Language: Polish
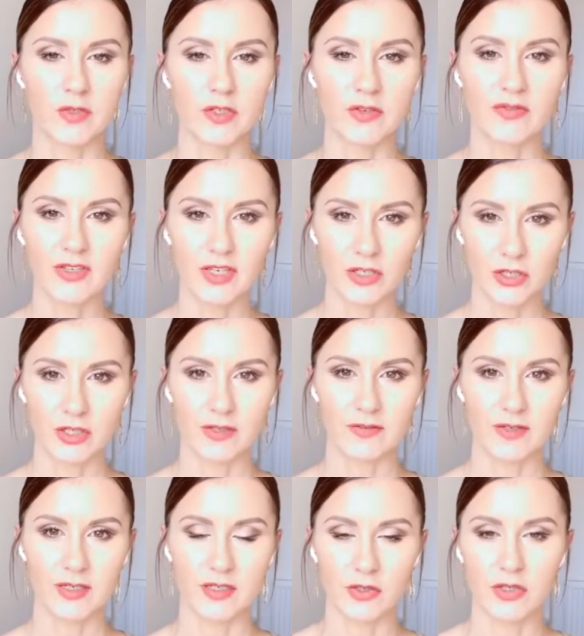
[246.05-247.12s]
co w niej
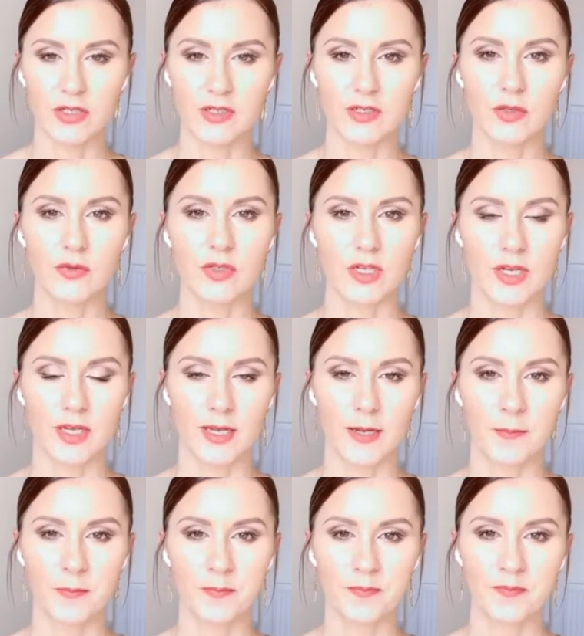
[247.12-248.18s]
żywe, co się z nią dzieje,
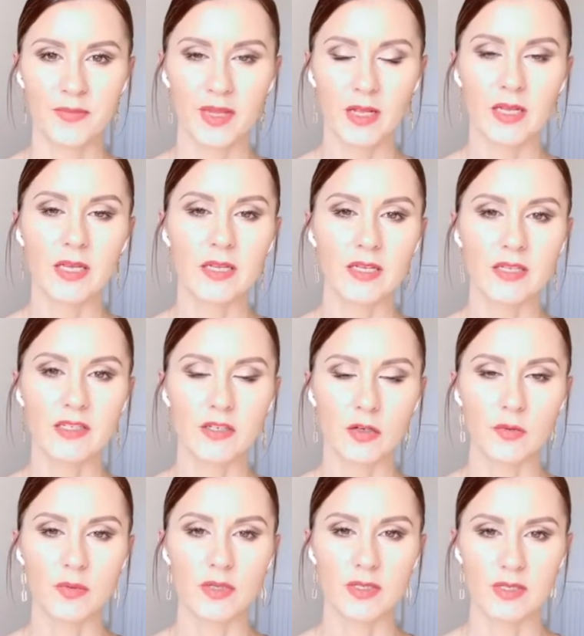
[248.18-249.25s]
jedna z
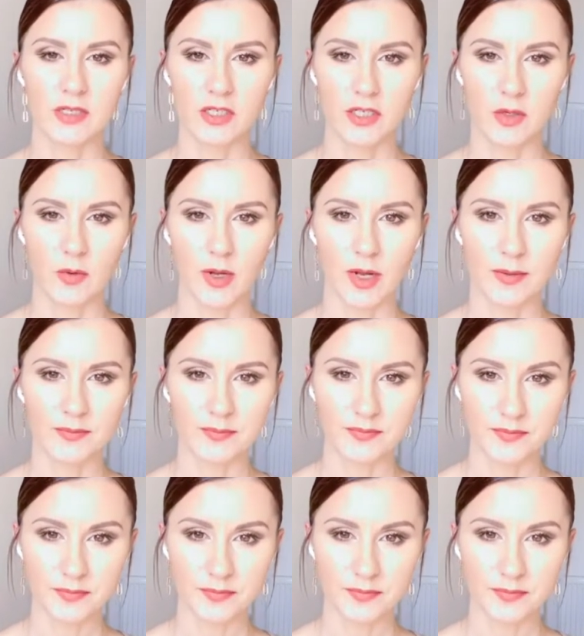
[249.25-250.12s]
kobiet zaczęła